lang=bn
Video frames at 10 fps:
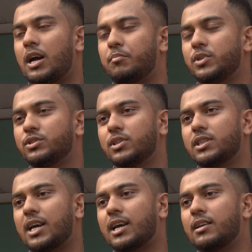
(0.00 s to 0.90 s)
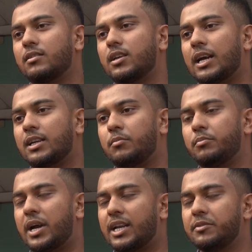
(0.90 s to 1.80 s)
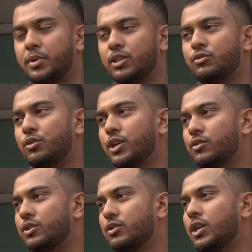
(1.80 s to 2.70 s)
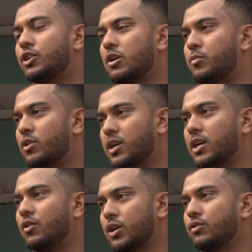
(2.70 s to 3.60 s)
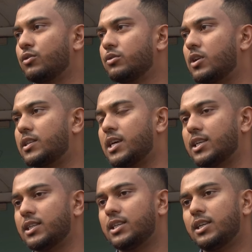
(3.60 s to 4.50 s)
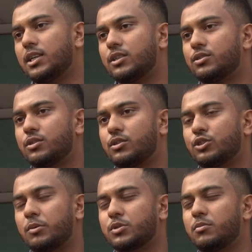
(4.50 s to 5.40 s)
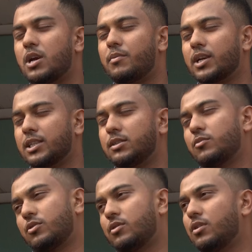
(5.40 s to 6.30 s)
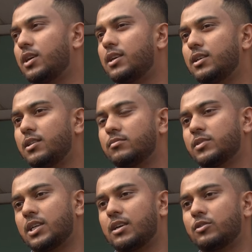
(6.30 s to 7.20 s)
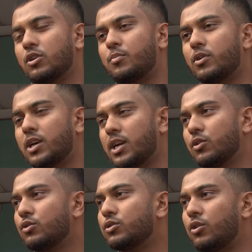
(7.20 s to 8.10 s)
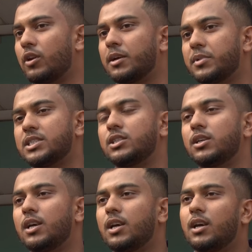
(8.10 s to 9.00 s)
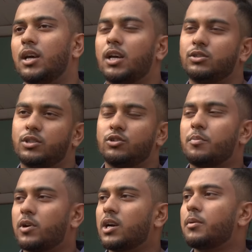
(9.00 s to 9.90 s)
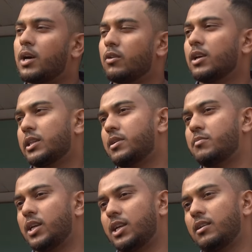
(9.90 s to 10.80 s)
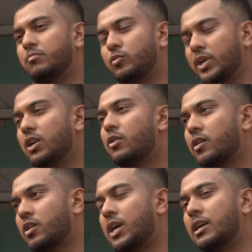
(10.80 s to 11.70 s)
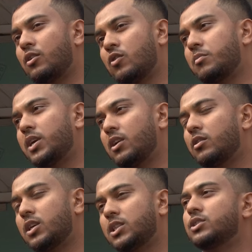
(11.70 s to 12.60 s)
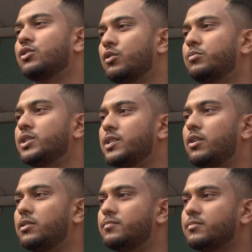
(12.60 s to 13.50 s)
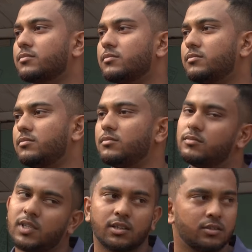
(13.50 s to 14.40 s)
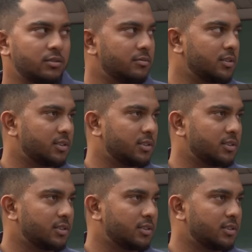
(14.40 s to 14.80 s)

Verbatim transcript: আপনি যদি দেখেন একটা ব্যাটিং ভিত তৈরি করতে হলে টপ অর্ডারের অনেক গুরুত্ব থাকে তো সবসময় আমার কাছে মনে হয় যে টপ অর্ডারের গুরুত্ব অনেক বেশি যদি টপ অর্ডাররা ভালো খেলতে পারে মিডিল মিডিল অর্ডার অ্যান্ড লোয়ার মিডিল অর্ডারদের জন্য খুব ইজি হয় ওকে থ্যাংক ইউ